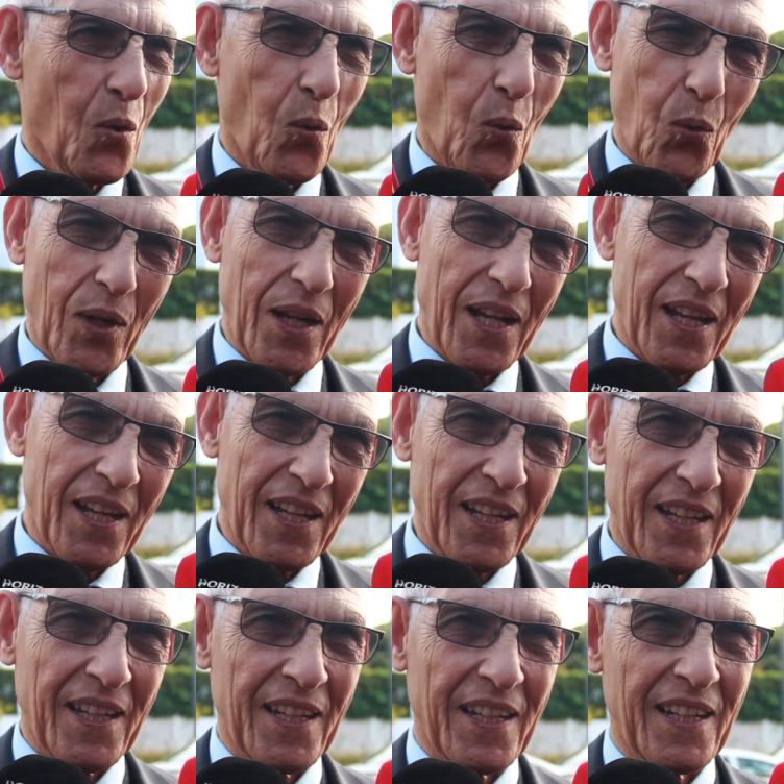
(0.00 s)

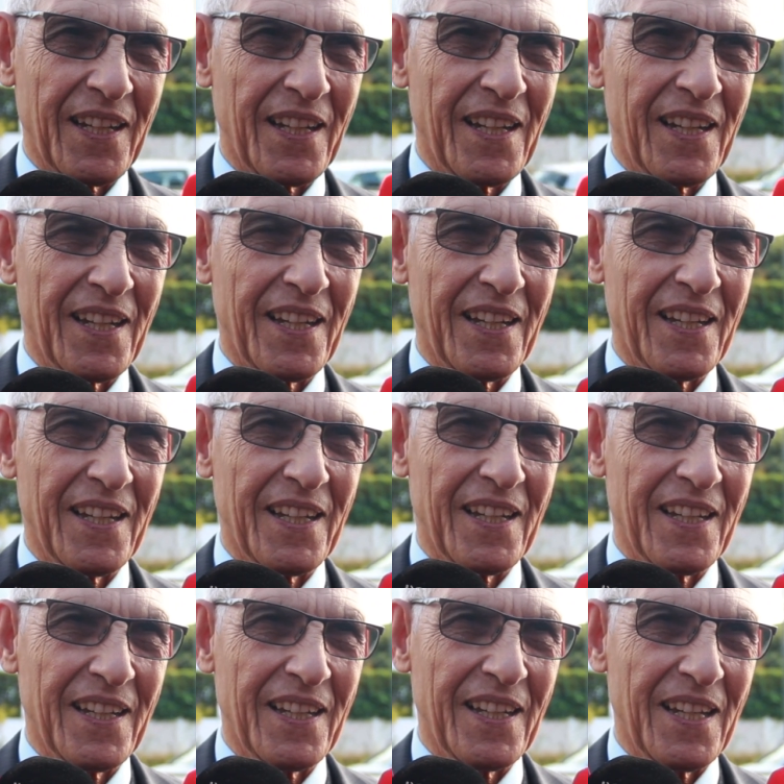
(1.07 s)
وراه
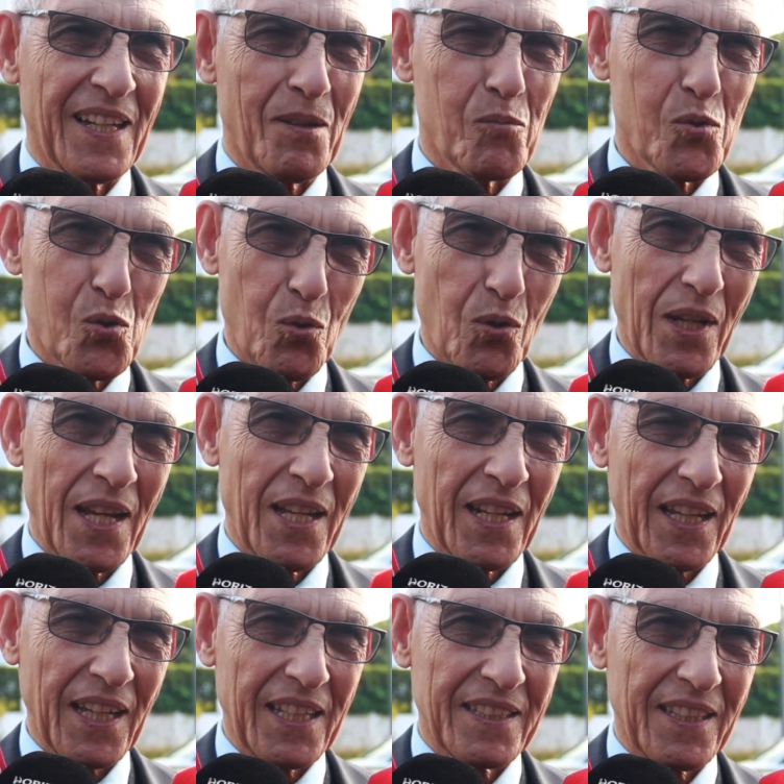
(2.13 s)
المسؤول عن
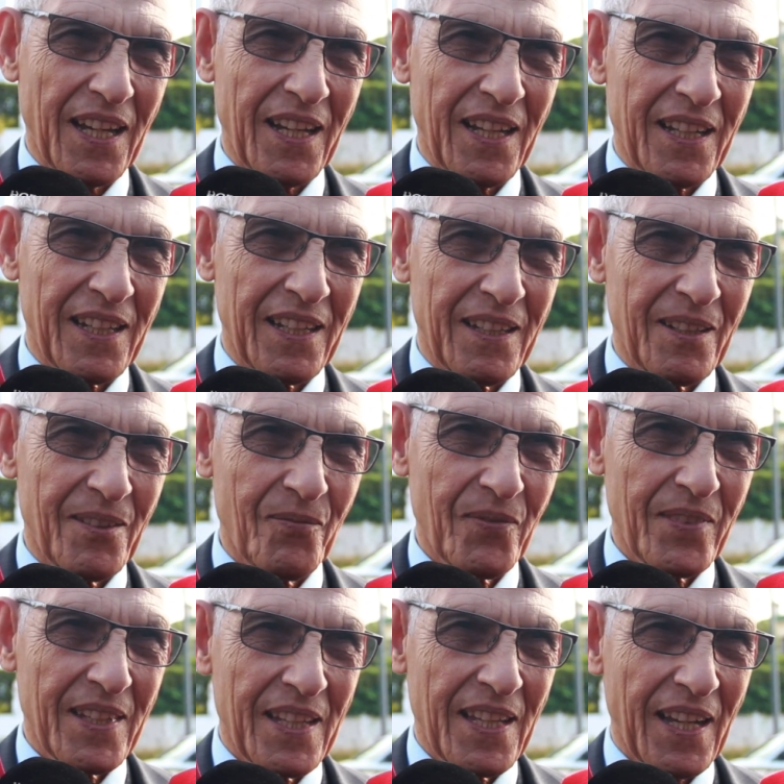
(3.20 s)
القطاع
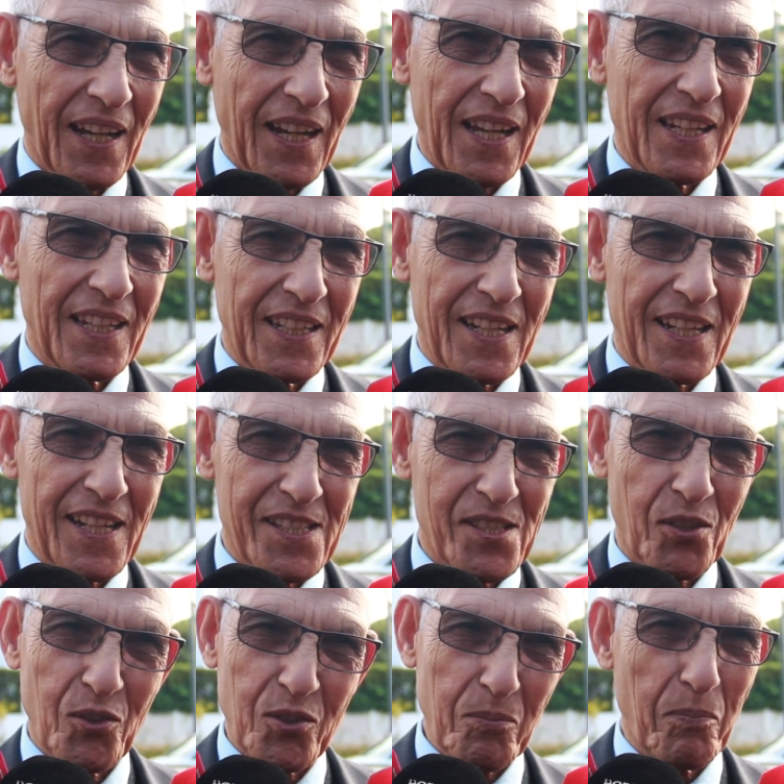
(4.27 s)
قال اننا
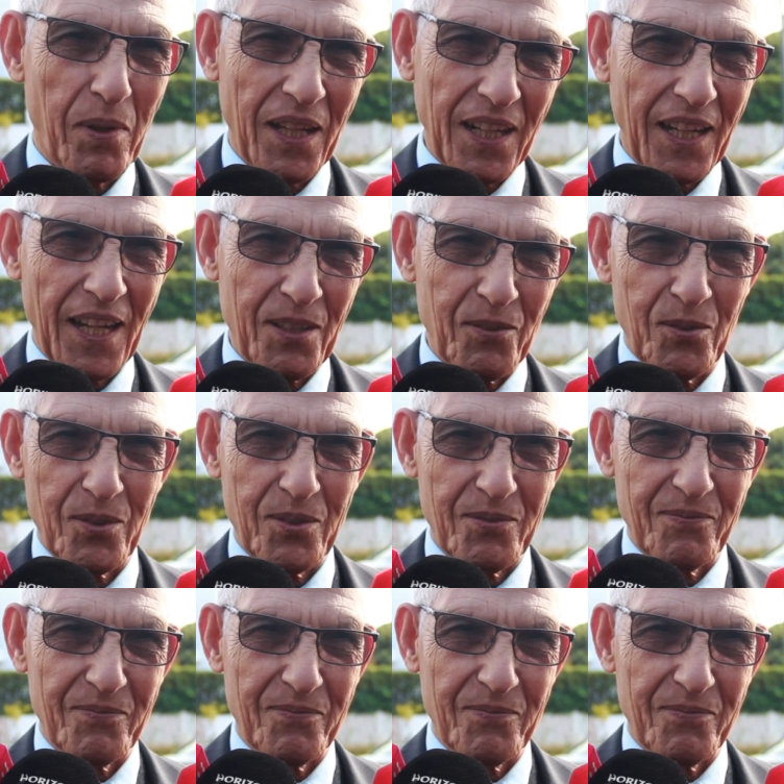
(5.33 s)
سنطبق القانون